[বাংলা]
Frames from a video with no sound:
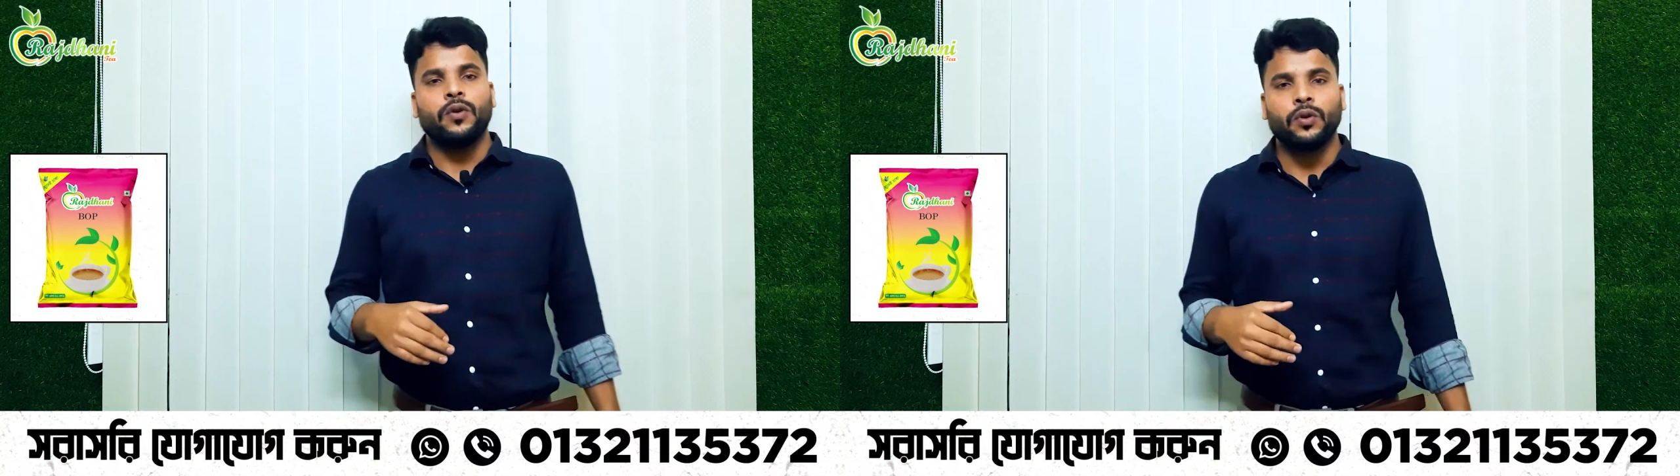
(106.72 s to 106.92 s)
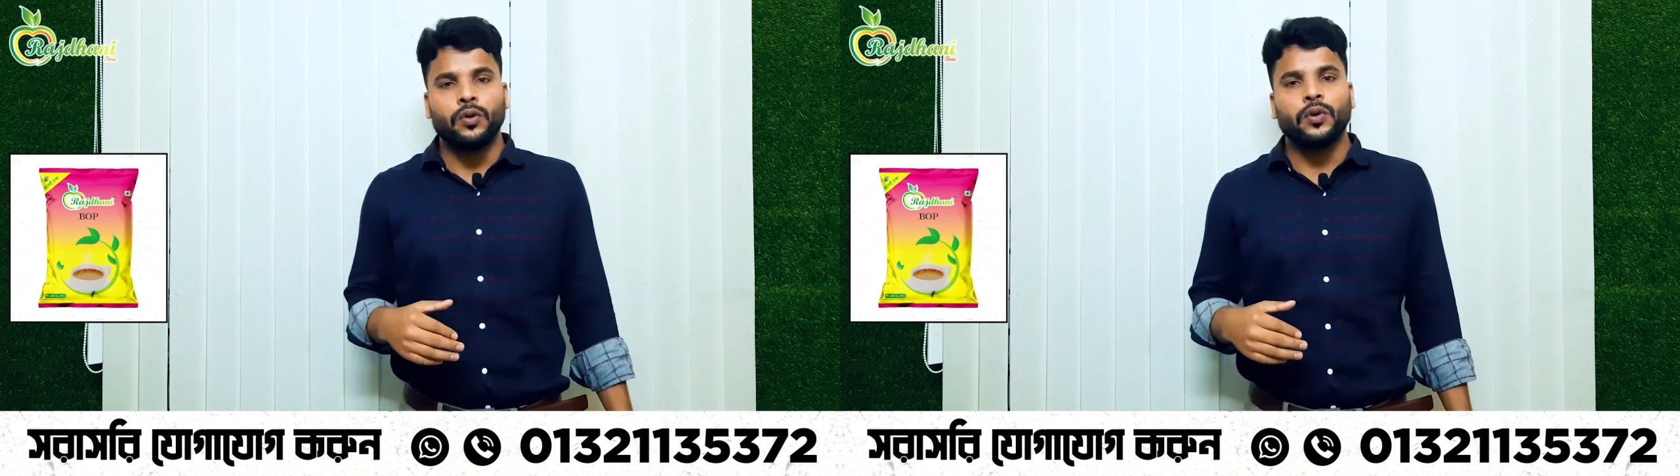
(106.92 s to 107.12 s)

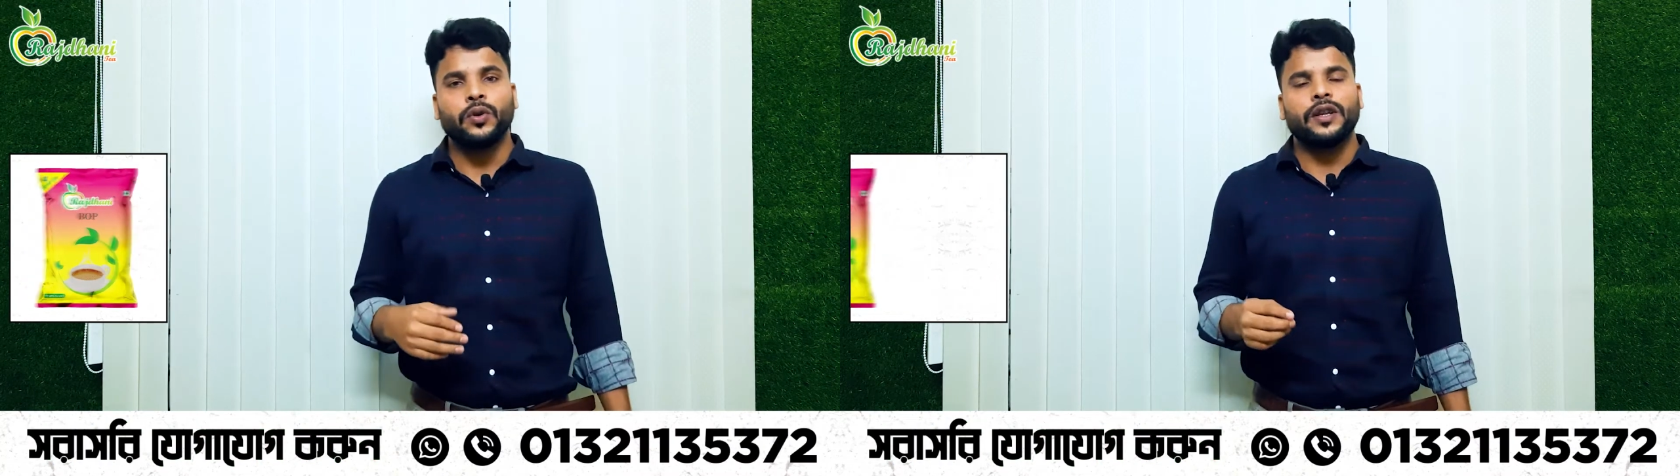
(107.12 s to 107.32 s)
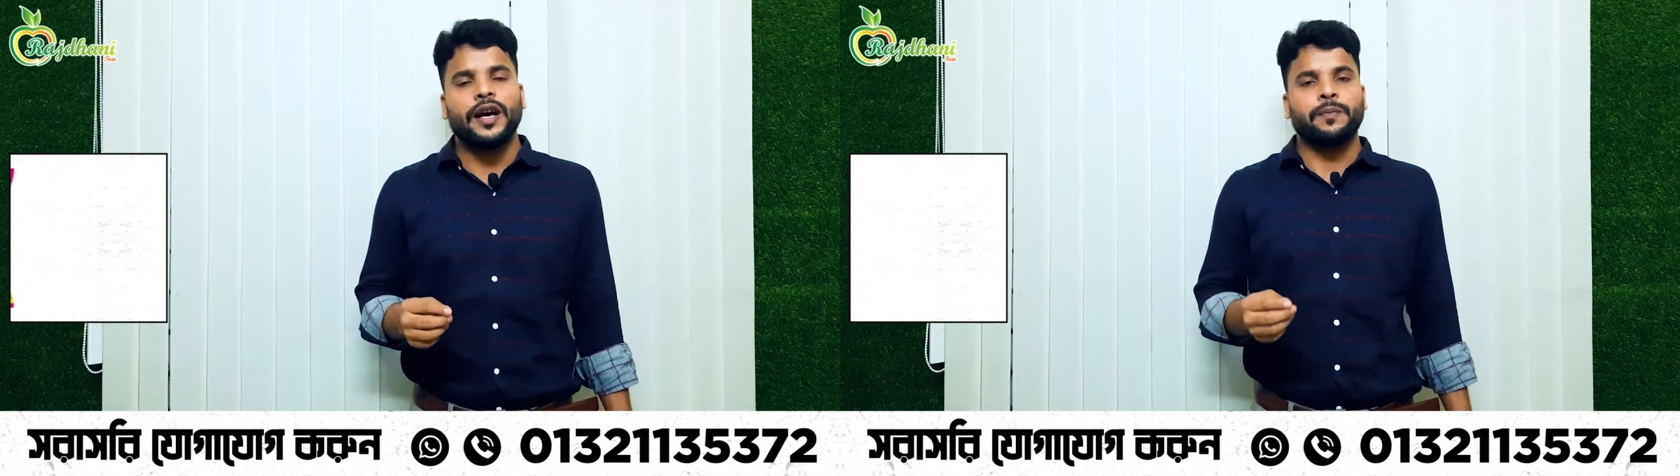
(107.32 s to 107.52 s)
অনুরোধ
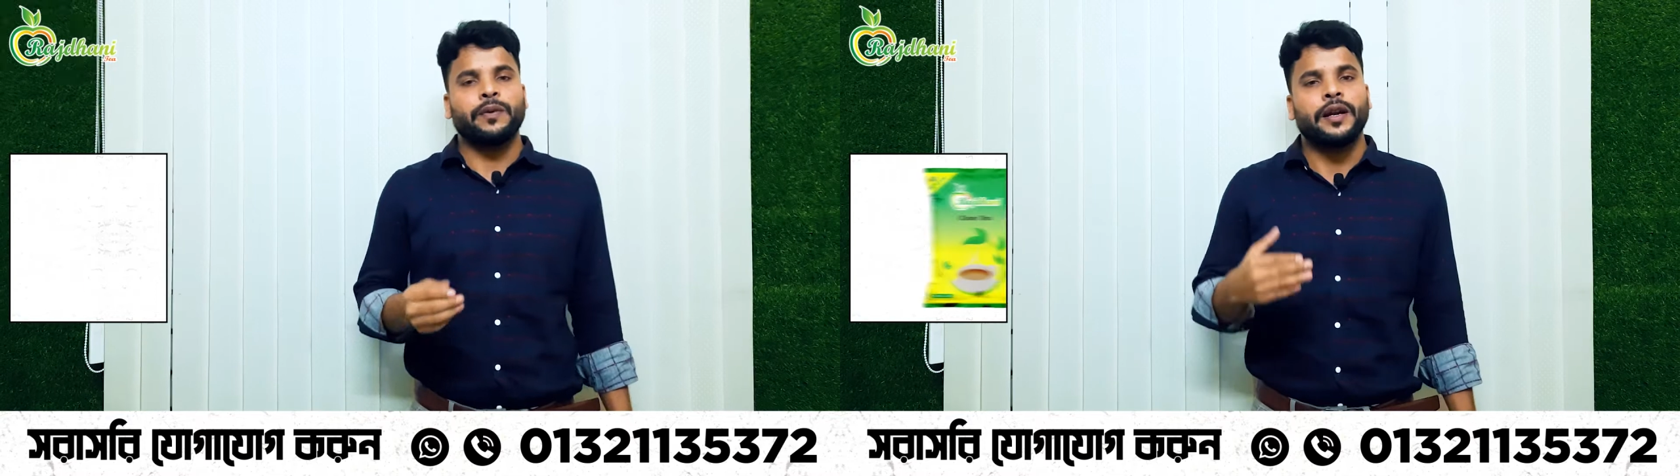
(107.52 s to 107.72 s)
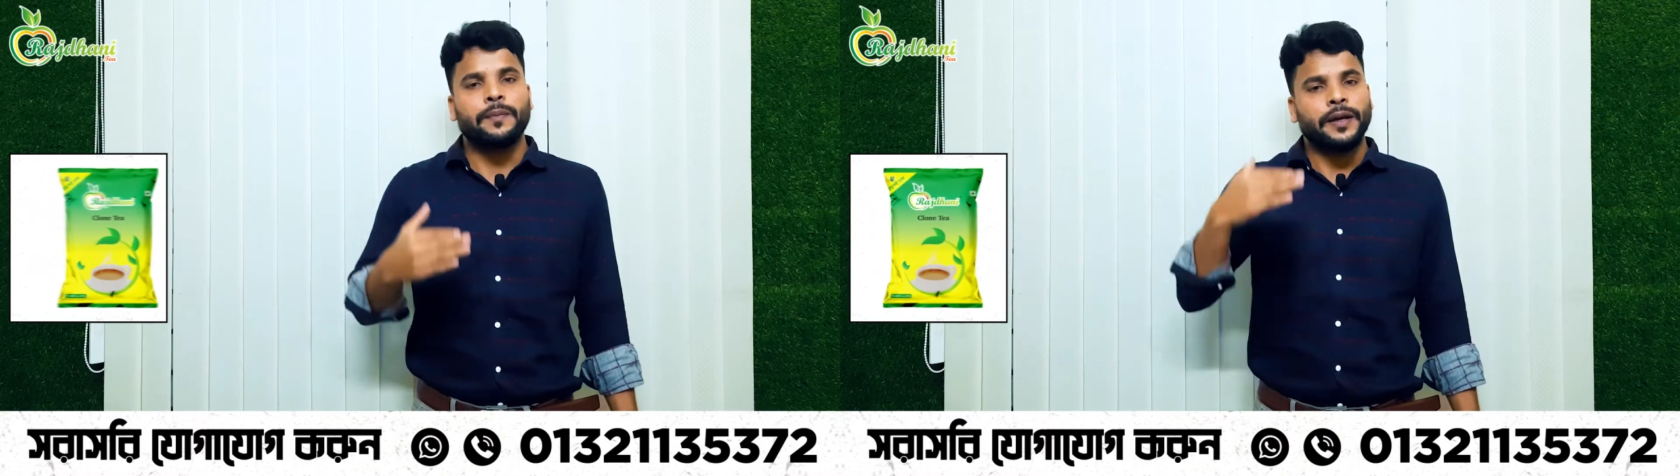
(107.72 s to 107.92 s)

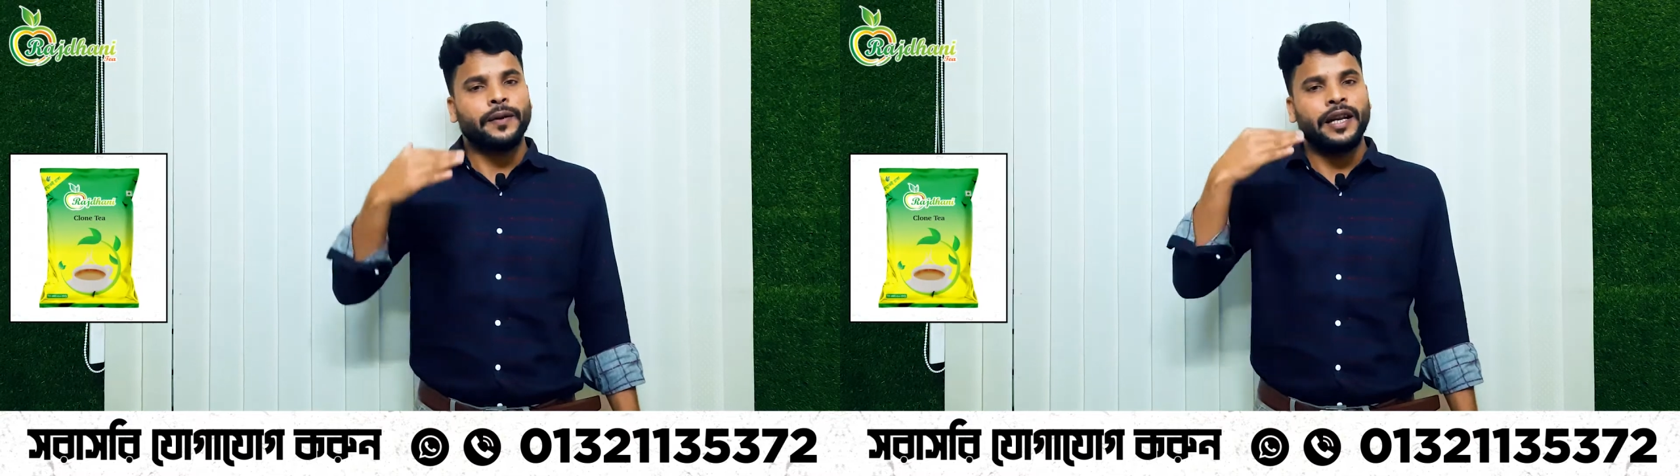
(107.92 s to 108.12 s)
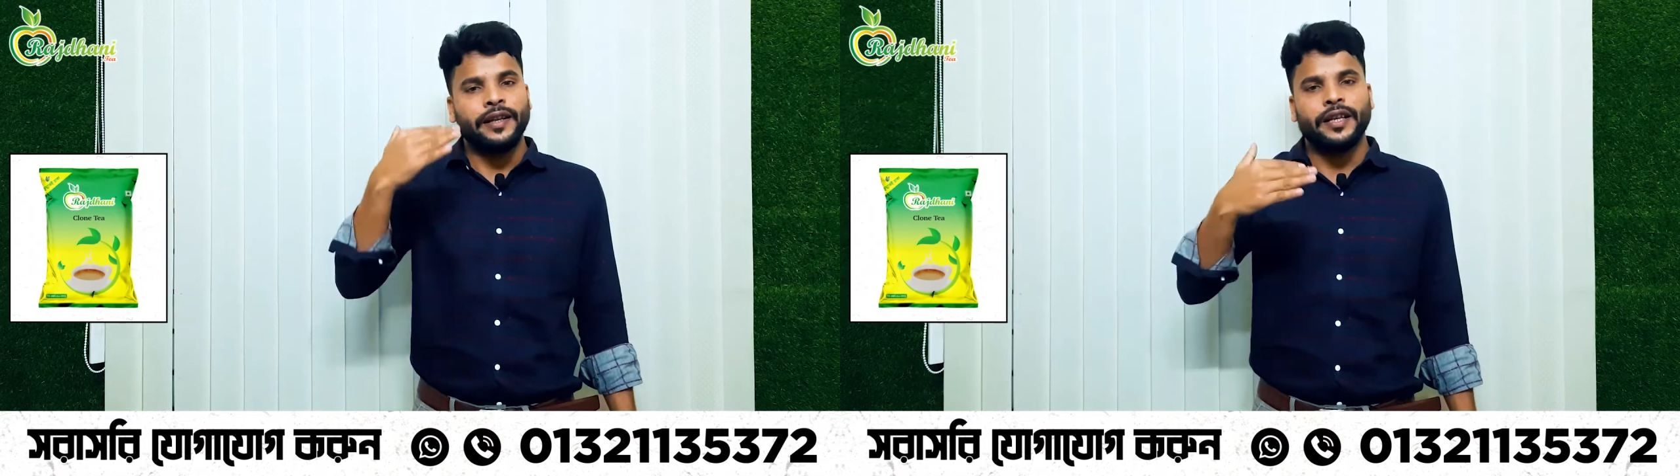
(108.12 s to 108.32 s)
আপনারা
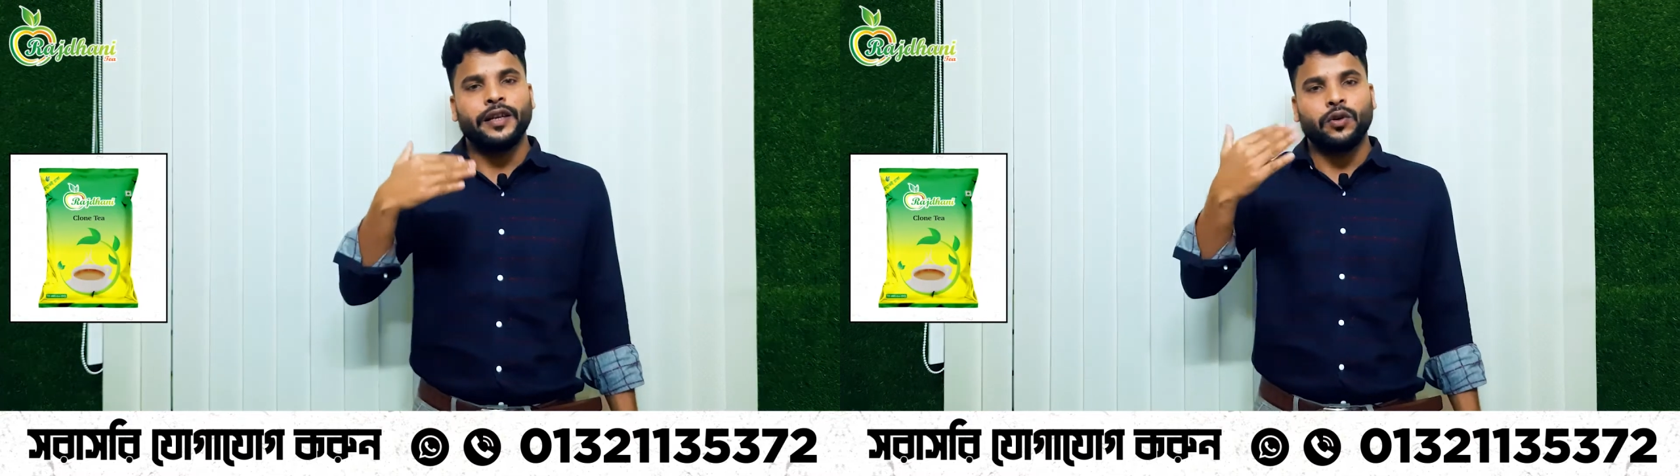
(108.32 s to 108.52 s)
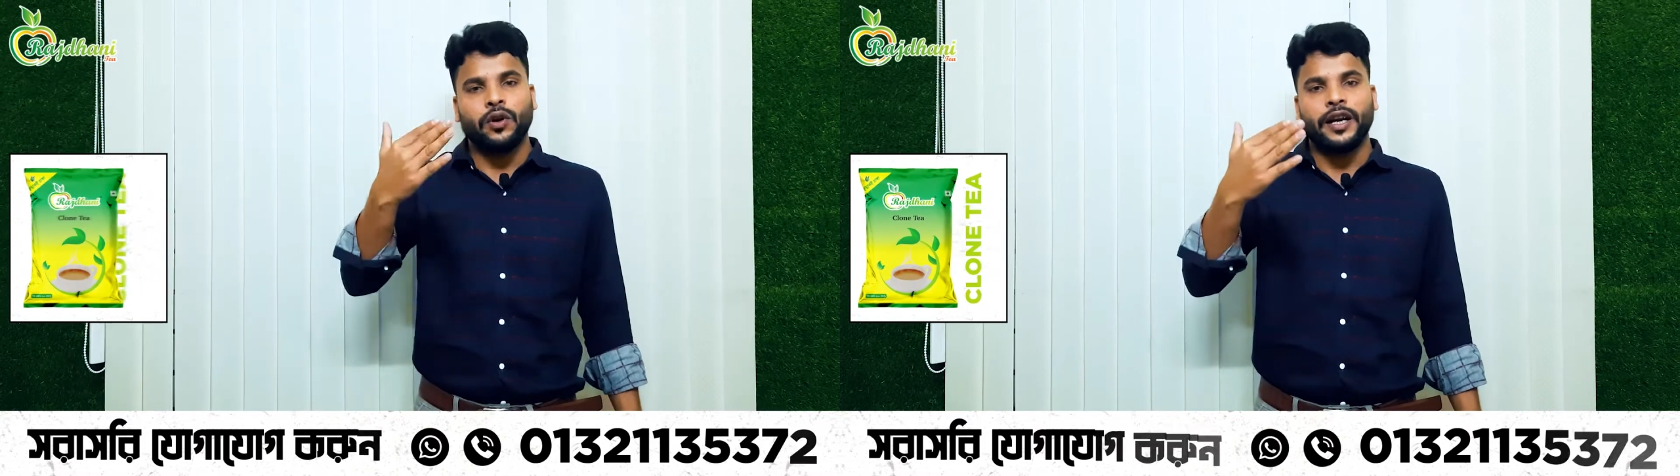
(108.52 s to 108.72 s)
লেনদেন
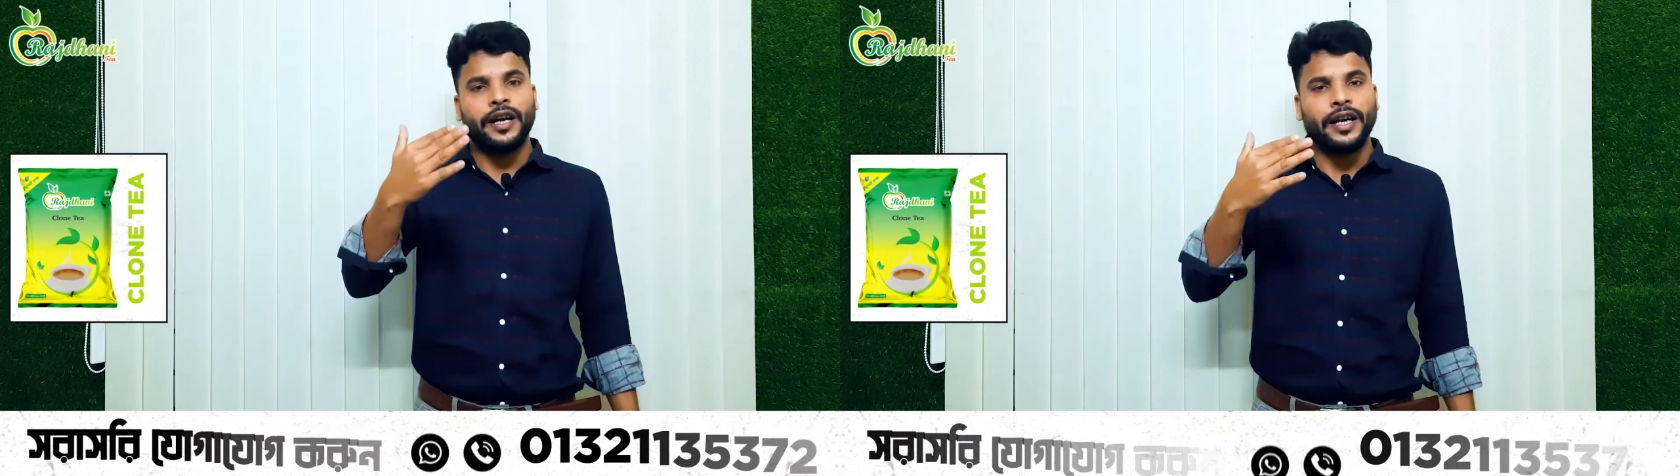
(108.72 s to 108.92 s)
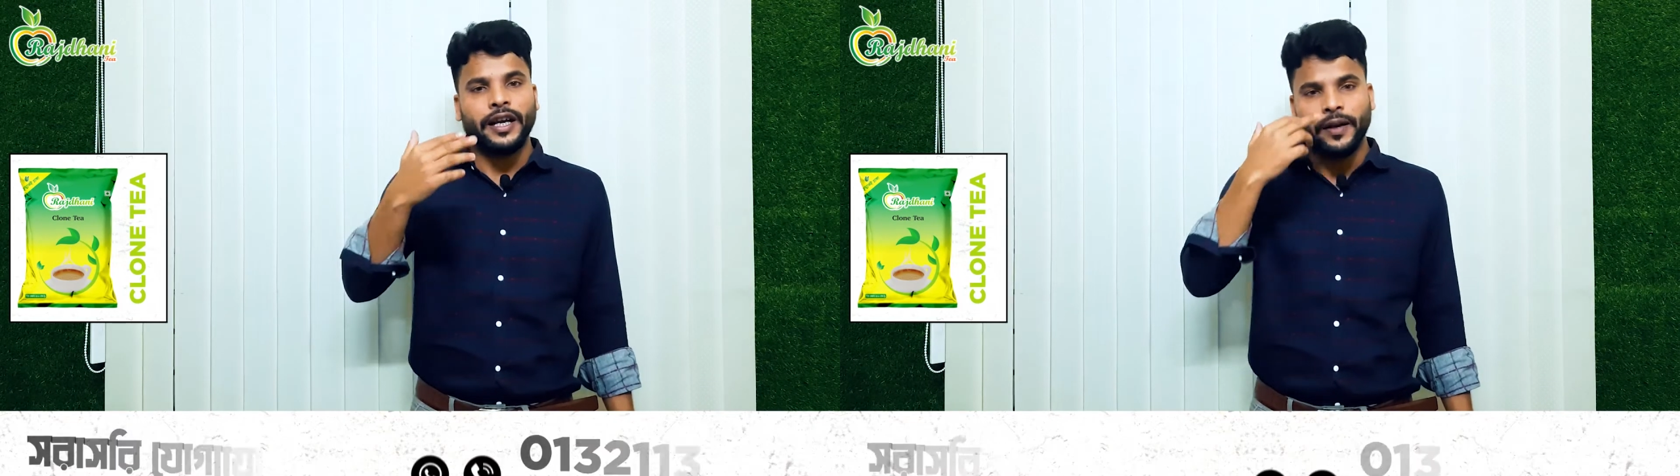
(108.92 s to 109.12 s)
করার
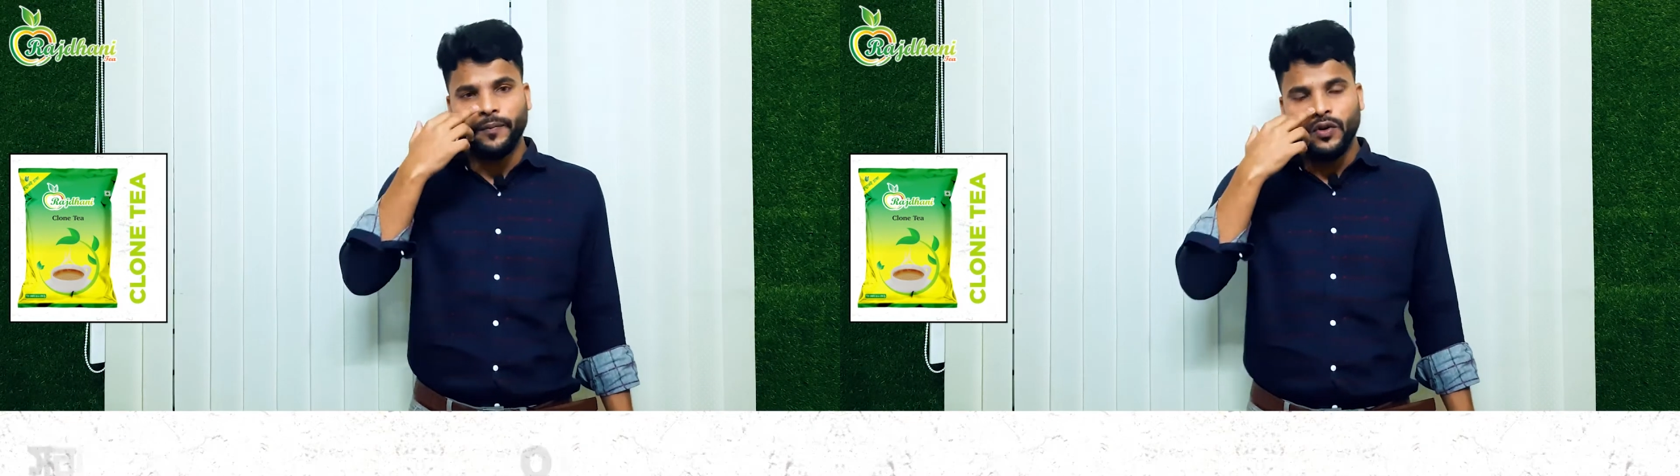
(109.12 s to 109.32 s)
আগে